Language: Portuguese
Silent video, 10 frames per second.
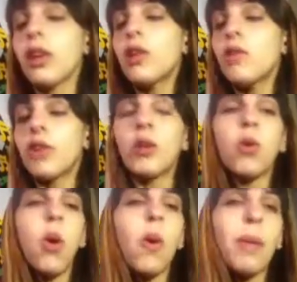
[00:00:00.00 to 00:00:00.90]
eu venho
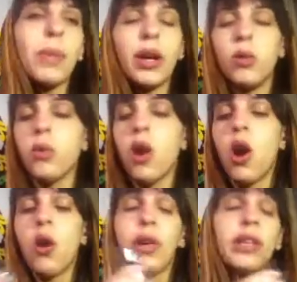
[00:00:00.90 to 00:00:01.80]
com a mão,
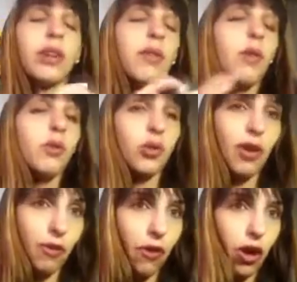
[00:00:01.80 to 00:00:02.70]
ou então eu uso
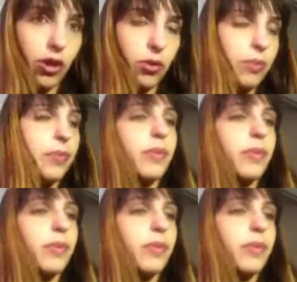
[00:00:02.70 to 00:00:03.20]
ofóreo.